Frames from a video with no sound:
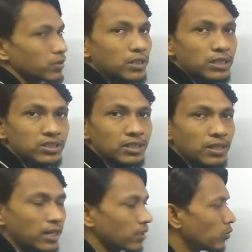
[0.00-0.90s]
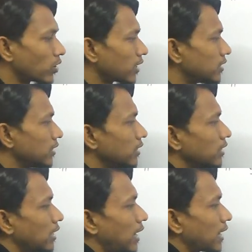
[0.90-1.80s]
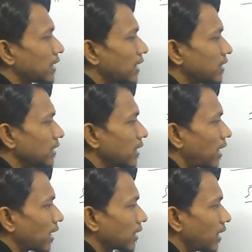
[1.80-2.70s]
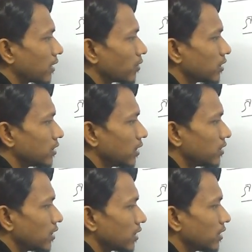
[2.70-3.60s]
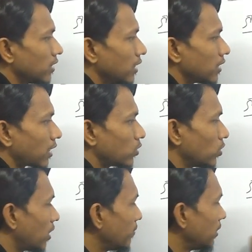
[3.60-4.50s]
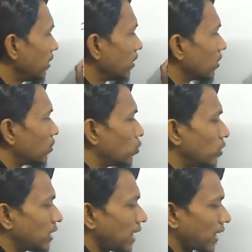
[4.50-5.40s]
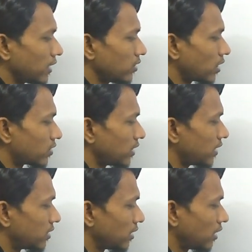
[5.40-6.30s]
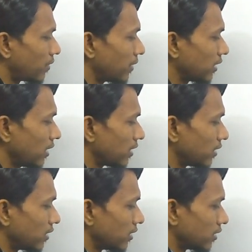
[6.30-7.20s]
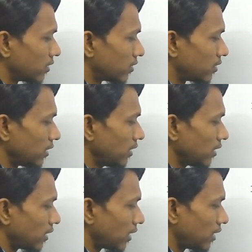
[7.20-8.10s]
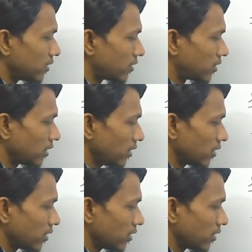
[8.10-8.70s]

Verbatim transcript: এটা হচ্ছে অ্যালকিল মূলক আছে আর কি আছে আর একটা অ্যালকিন বন্ধন সিএইচ থ্রি আছে তা যদি আমি দুদিকে আঁকি দিই তাহলে সিএইচ থ্রি দিলাম এদিকে সি এইচ থ্রি